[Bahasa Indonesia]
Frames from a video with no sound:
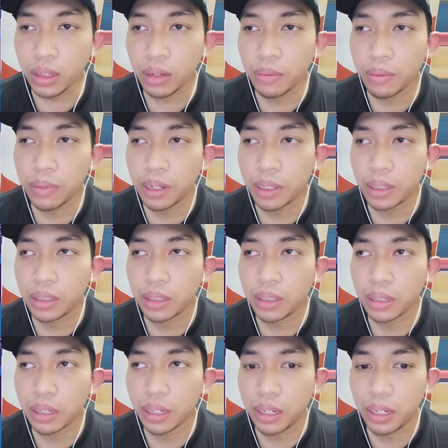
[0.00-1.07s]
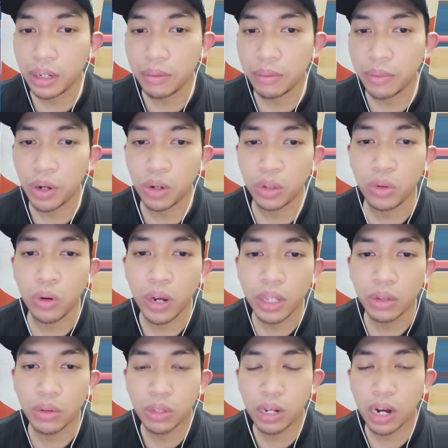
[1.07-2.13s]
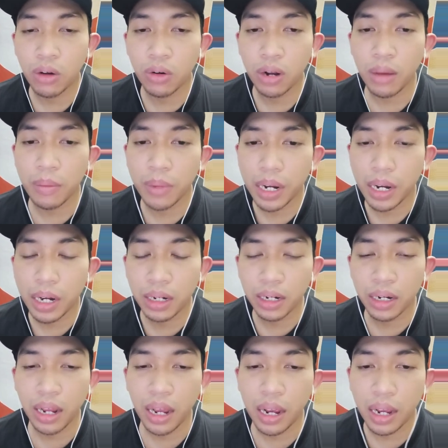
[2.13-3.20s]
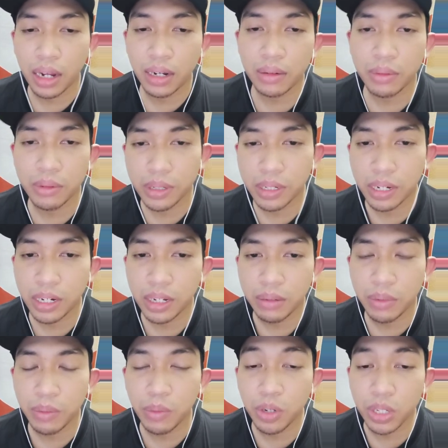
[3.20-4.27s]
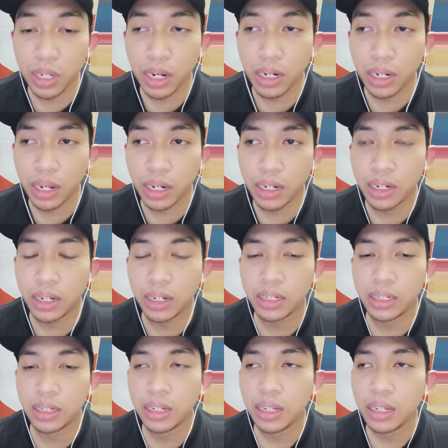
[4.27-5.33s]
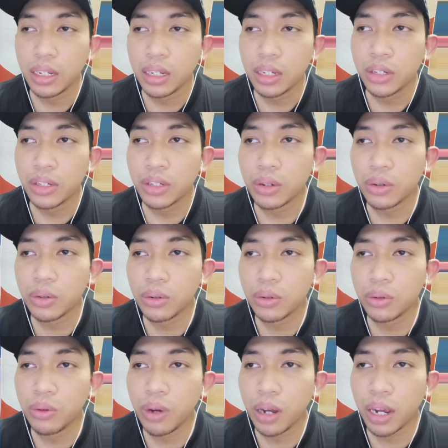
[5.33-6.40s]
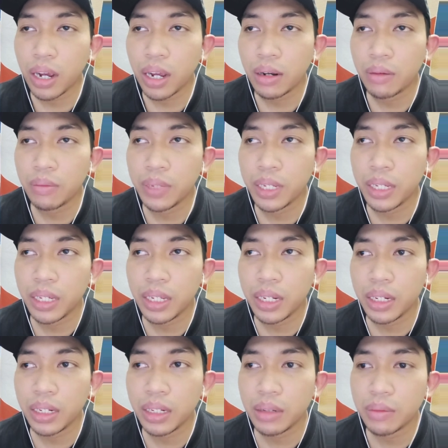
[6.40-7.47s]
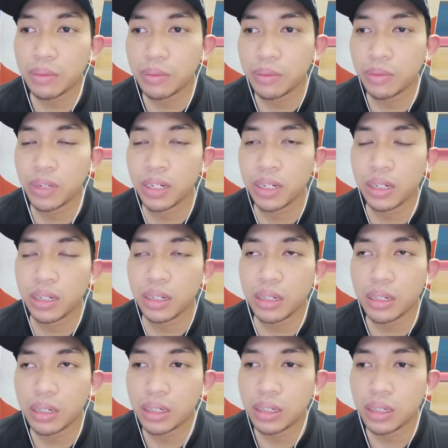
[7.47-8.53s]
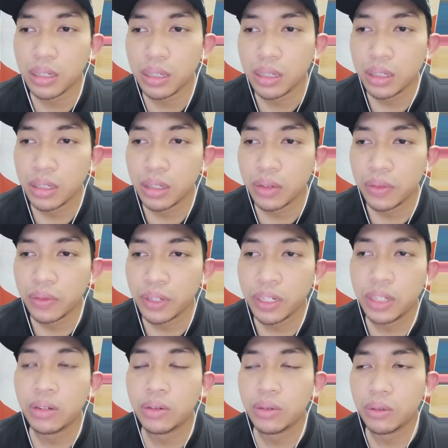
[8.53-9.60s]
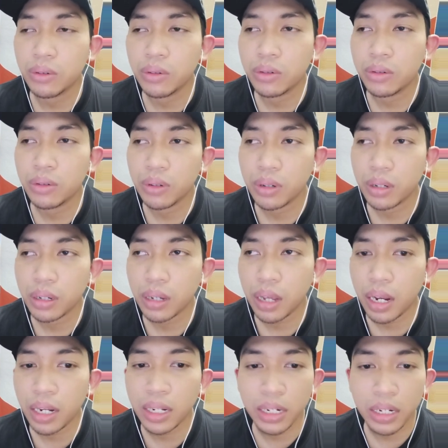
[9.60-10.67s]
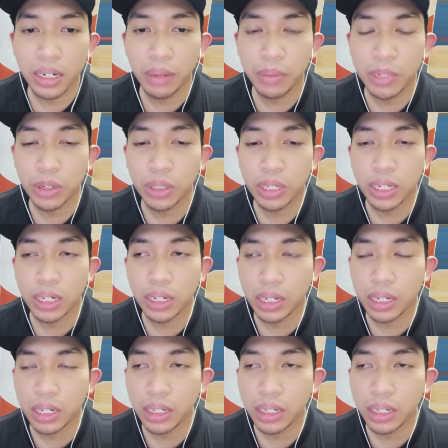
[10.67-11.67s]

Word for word: But menurut gue itu terlalu lama dan akan jadi membosankan ya guys. So gue akan bikin uh, video kali ini di episode ini